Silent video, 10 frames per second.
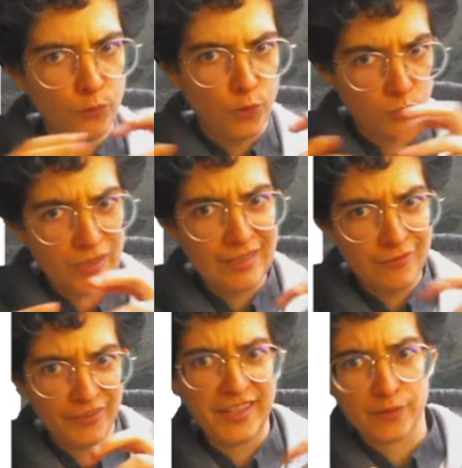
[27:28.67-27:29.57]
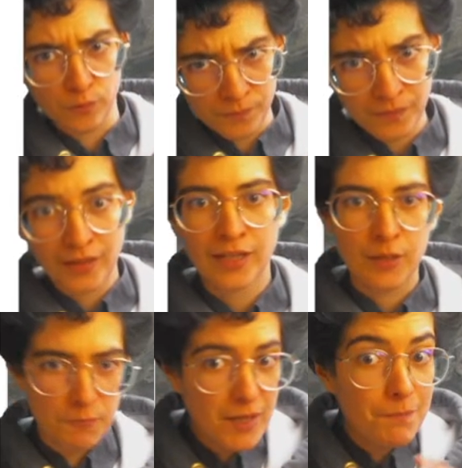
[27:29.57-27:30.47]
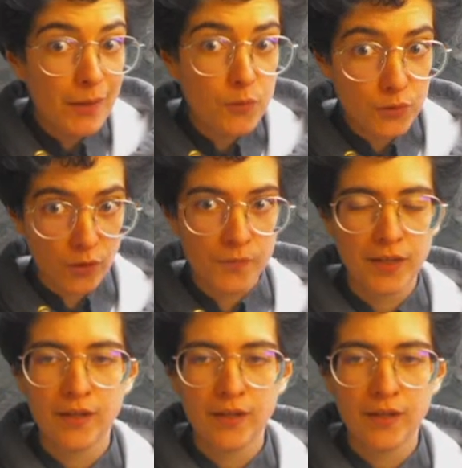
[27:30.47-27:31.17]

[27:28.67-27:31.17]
de rubification, mais pas autant.